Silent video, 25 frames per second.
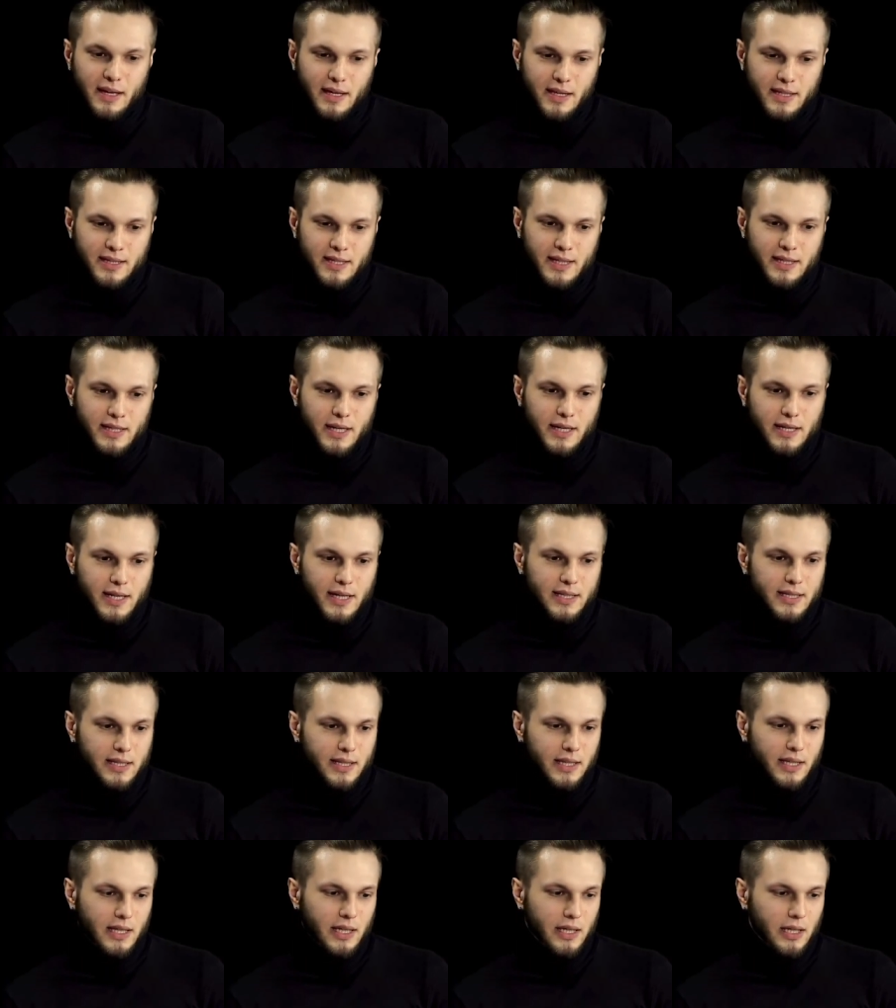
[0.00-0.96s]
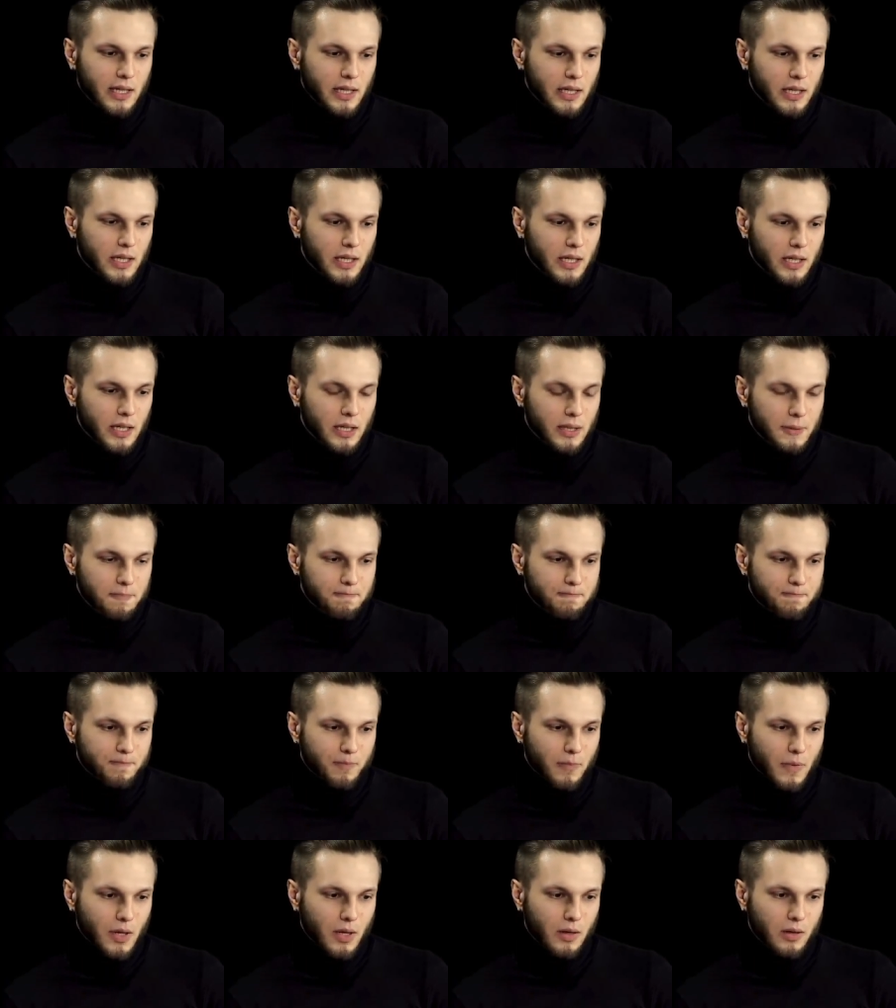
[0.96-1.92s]
Здесь как раз-таки
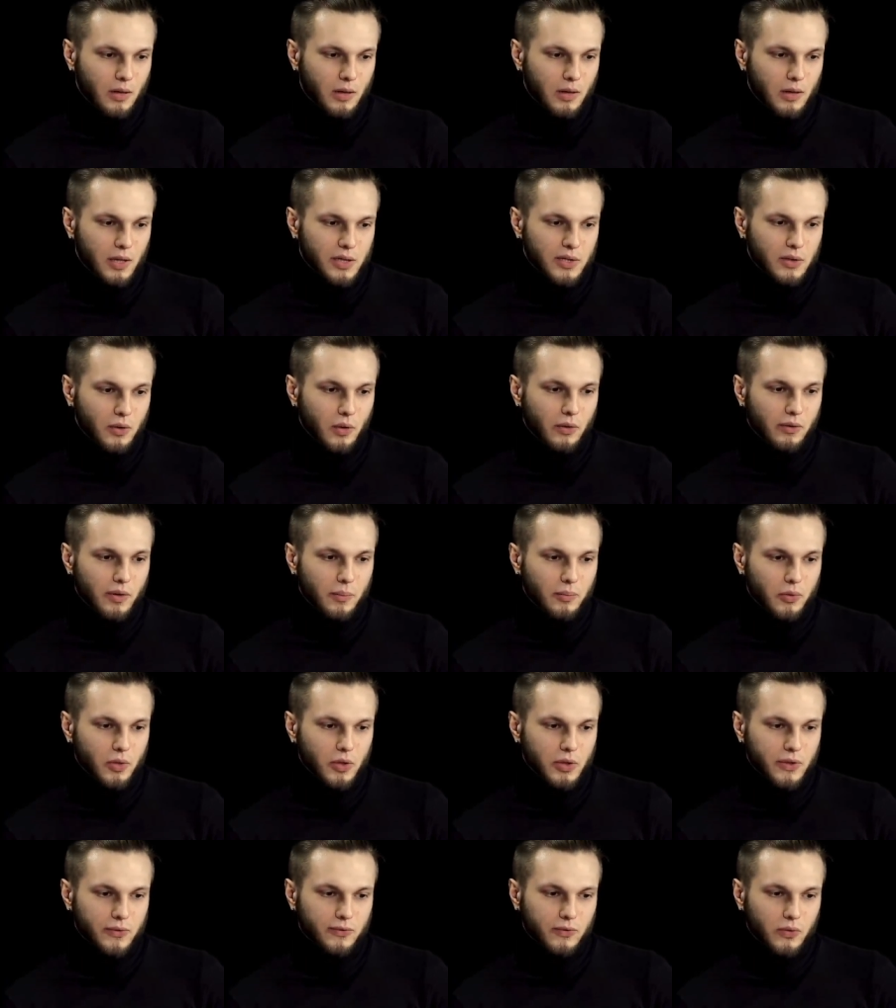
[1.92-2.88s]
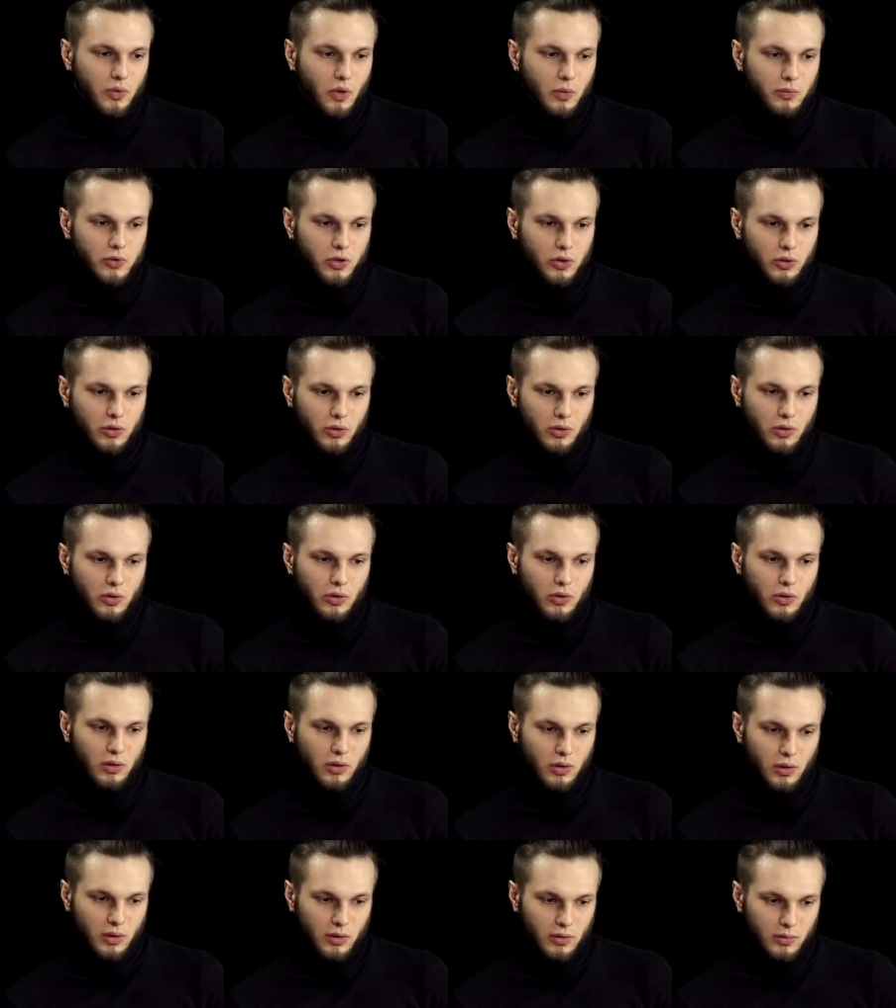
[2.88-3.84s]
э, основной вопрос в том,
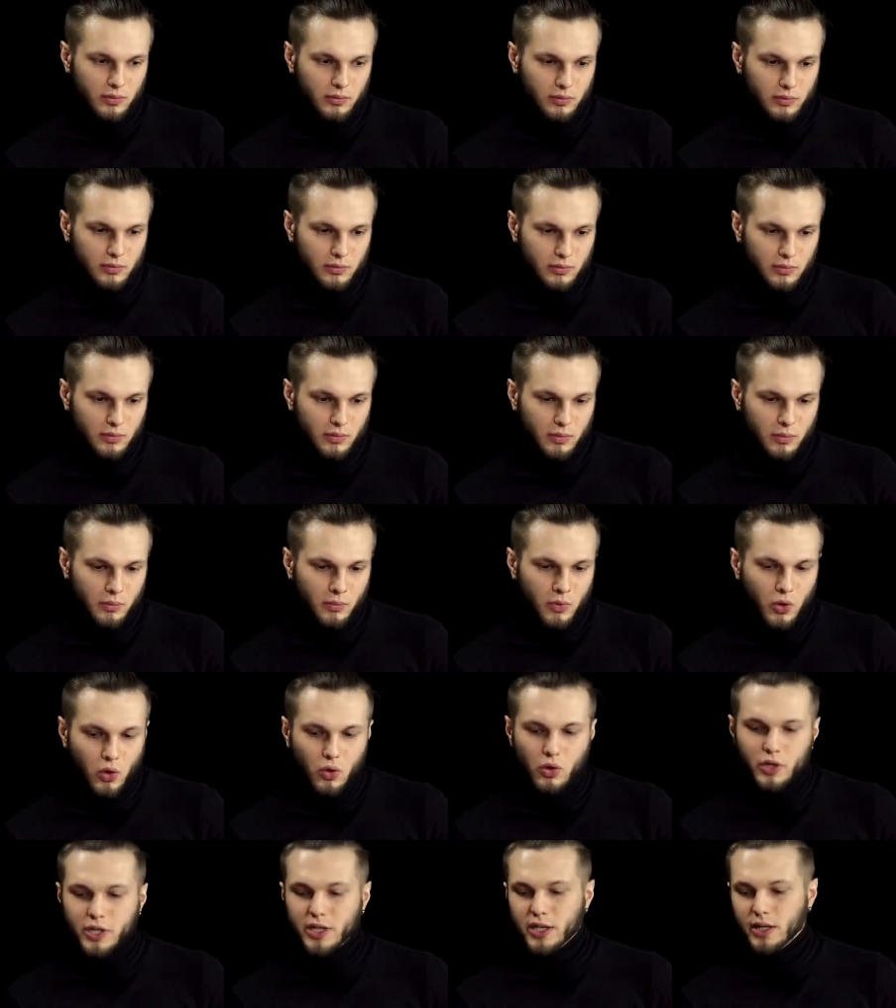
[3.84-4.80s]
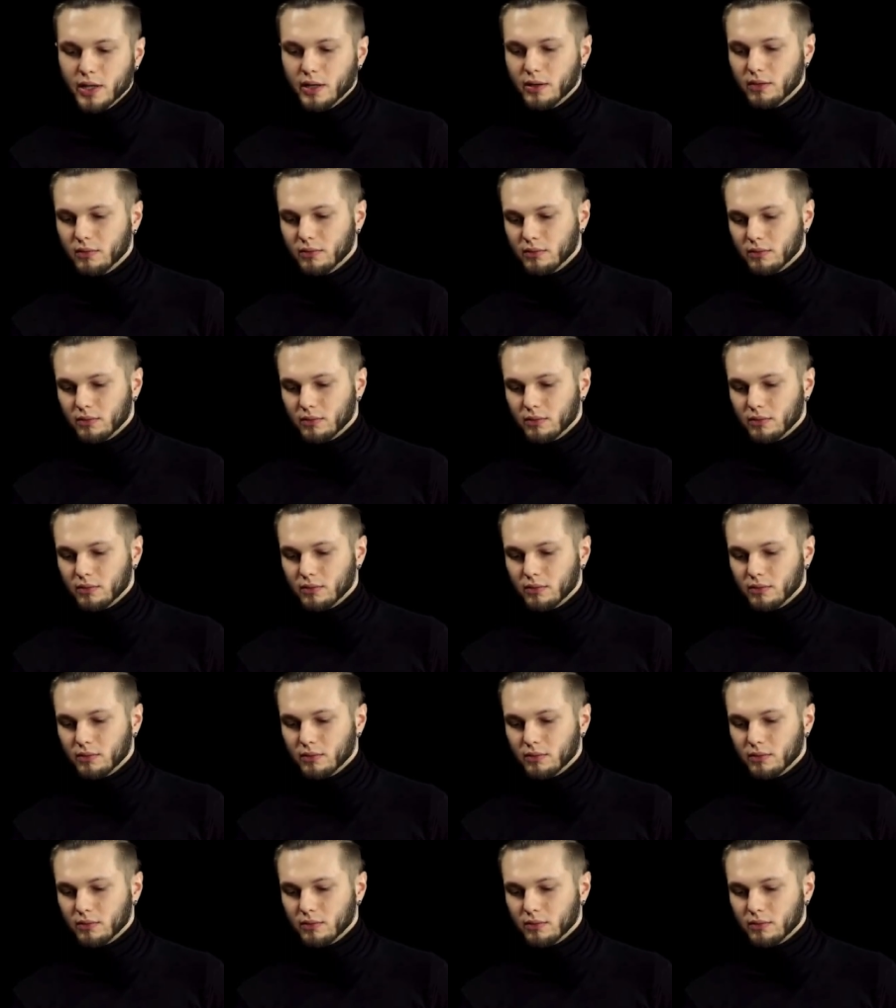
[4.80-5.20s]
что многие